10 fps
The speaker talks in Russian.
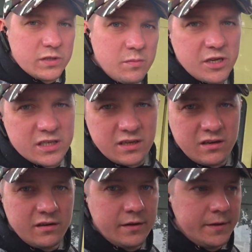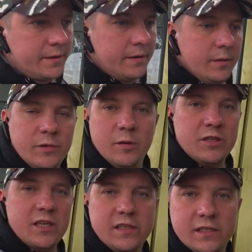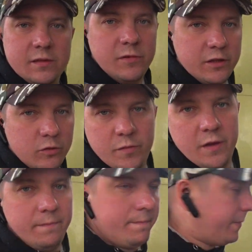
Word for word: на запчасти. не без разницы, мы это умеем.